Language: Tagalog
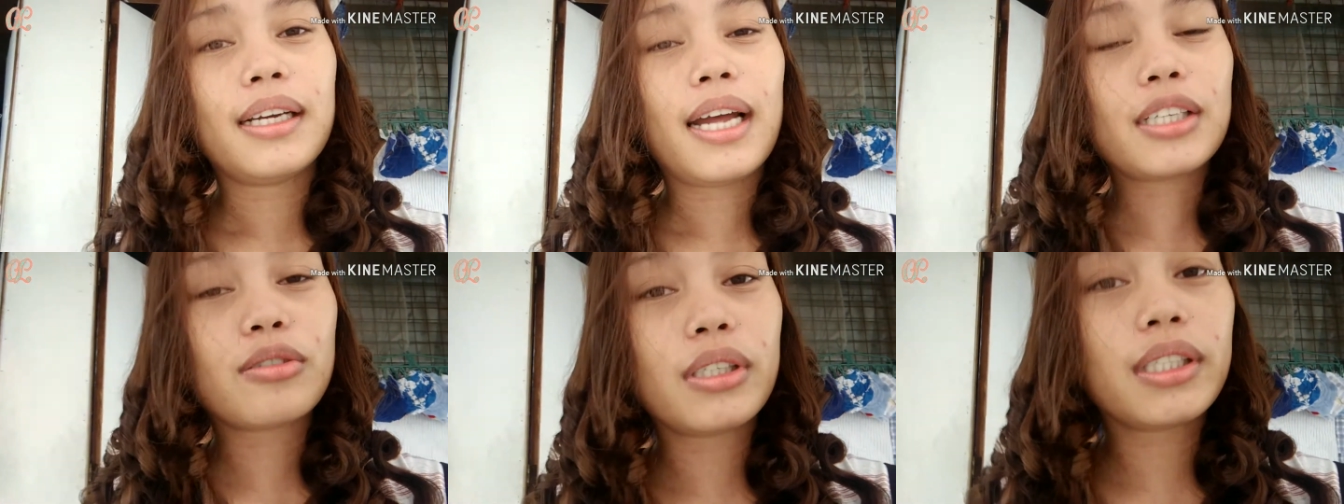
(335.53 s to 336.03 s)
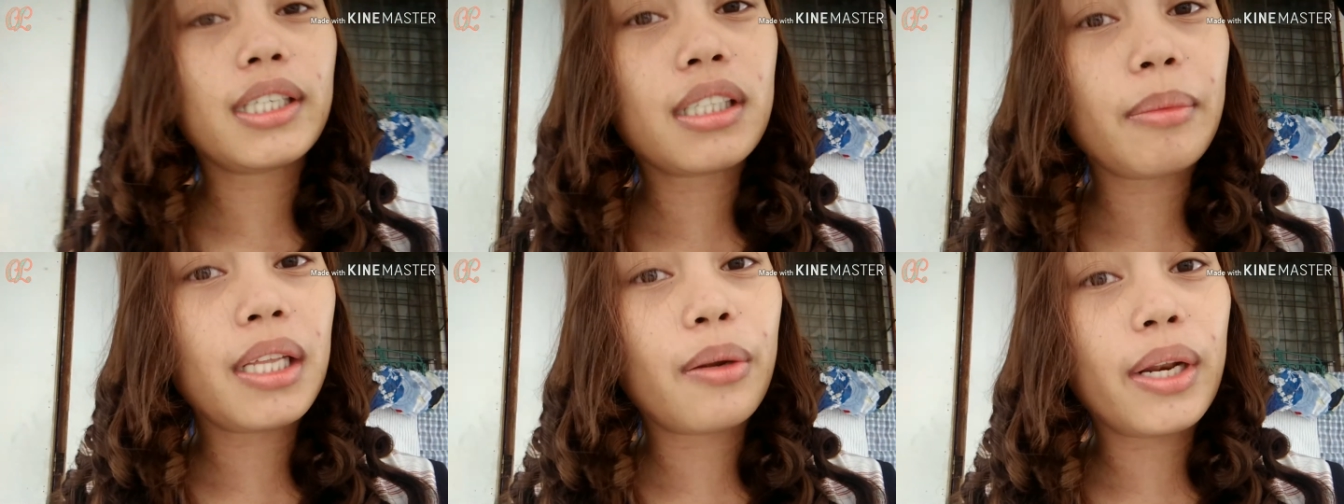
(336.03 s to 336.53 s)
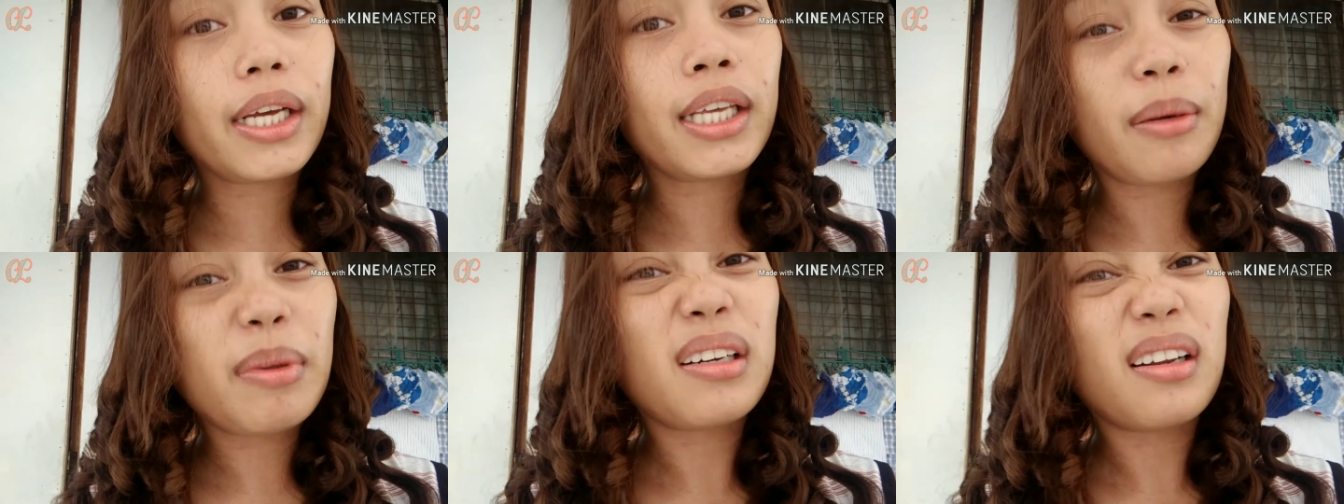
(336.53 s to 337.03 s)
Actually, guys, kami dalawa lagi
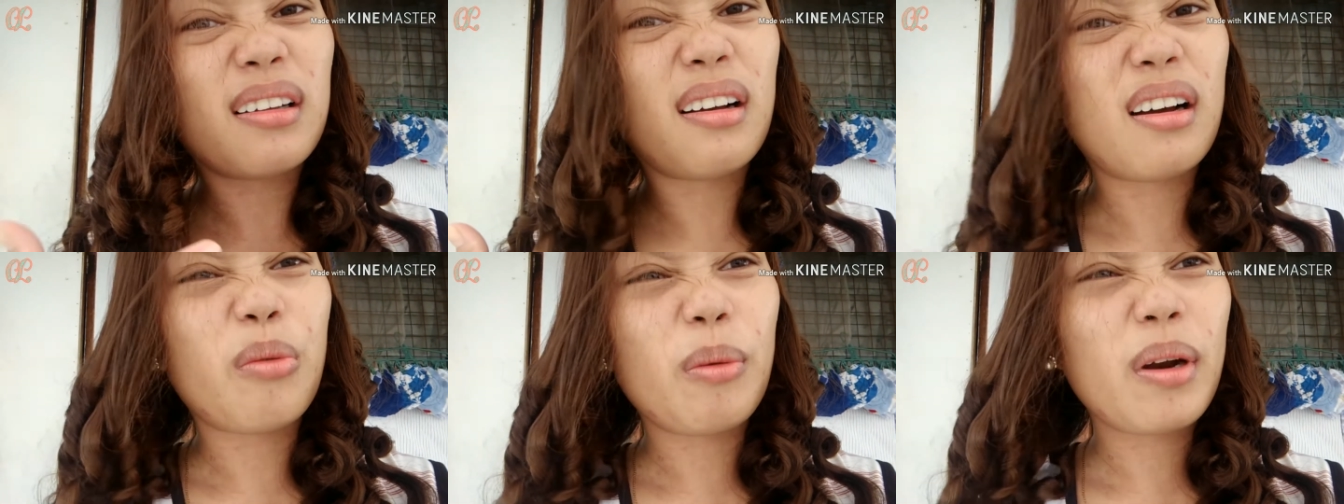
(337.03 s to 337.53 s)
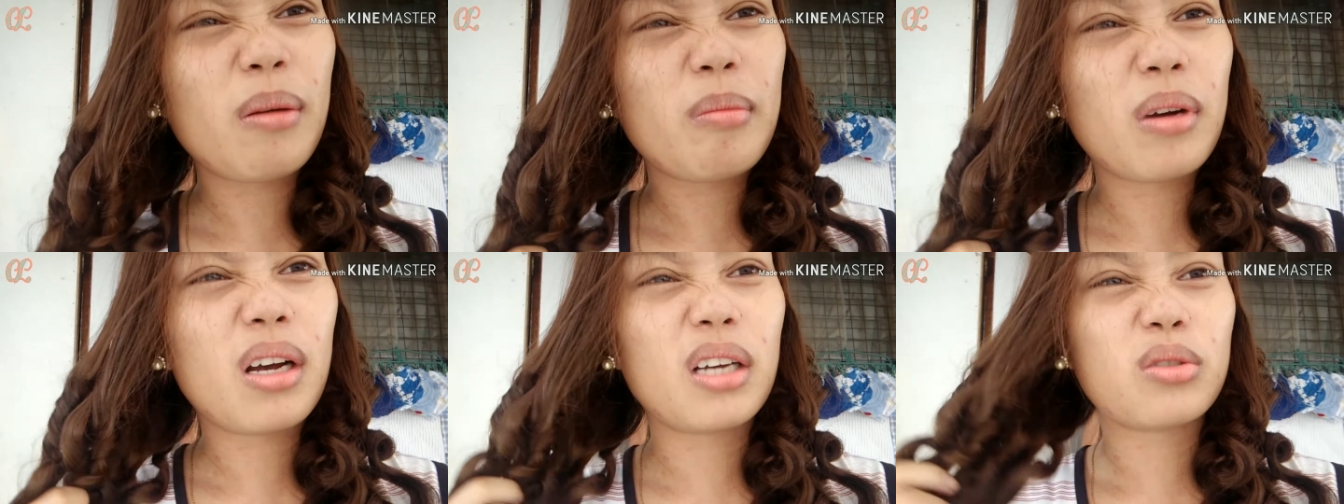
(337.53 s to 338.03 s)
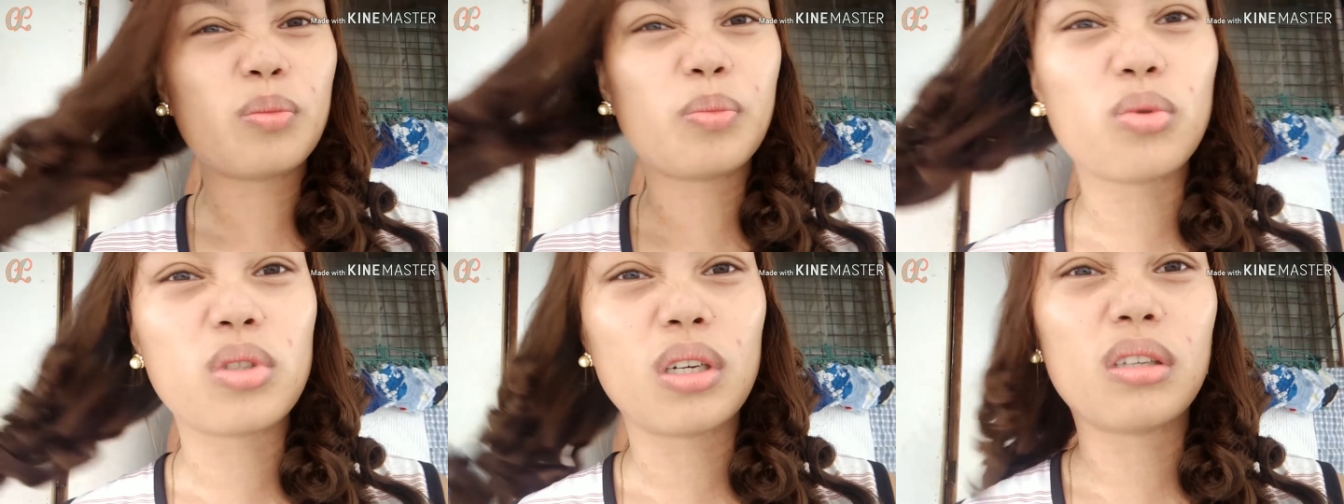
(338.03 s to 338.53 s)
kami talaga nag-aaway. Parang mga aso't
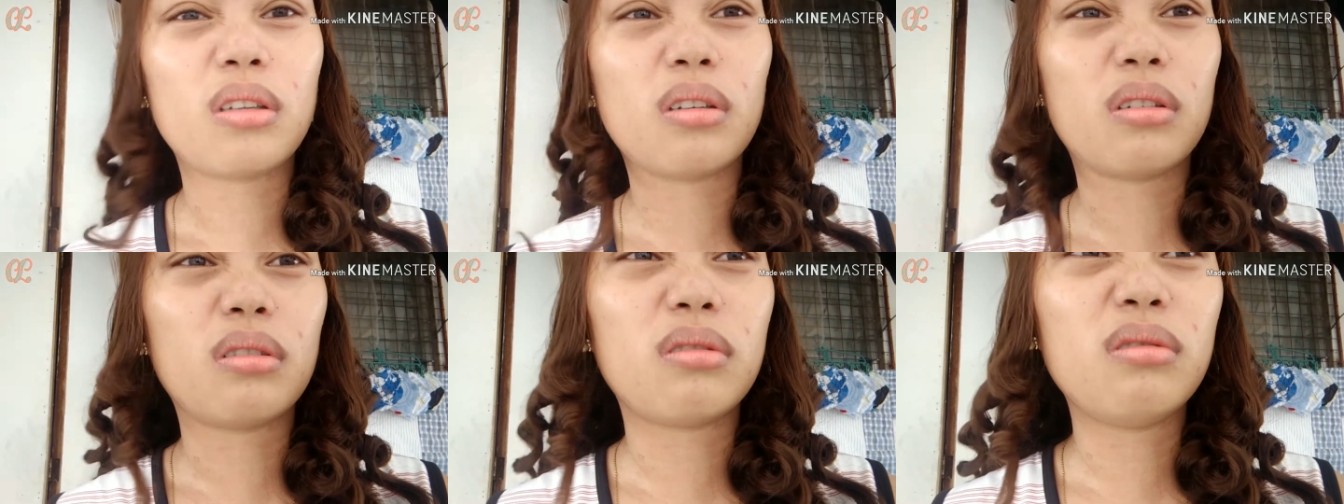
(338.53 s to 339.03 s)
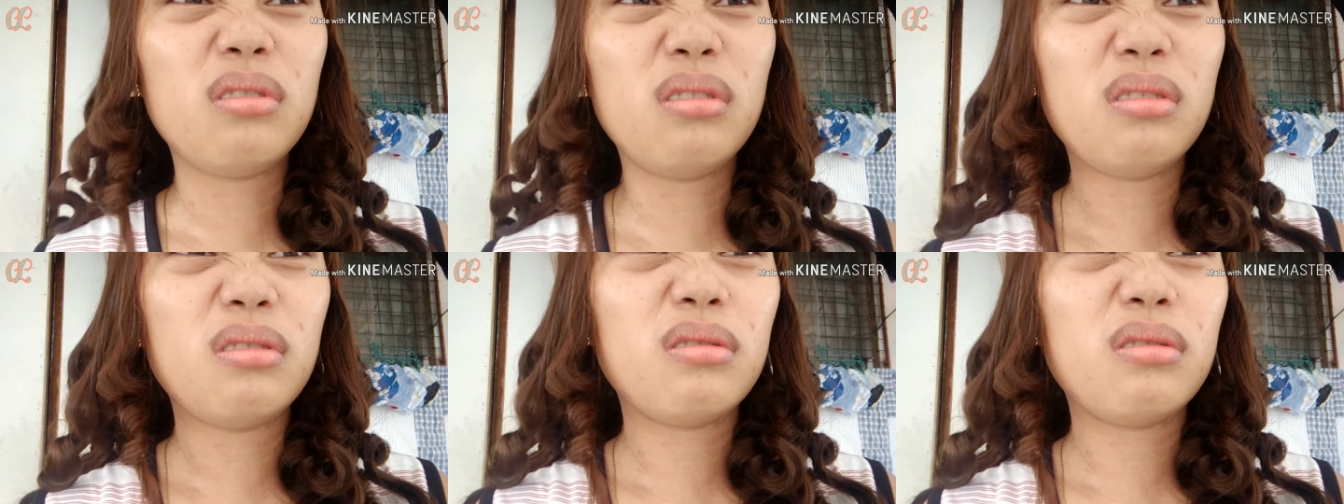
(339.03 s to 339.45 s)
pusa nyo. Huh?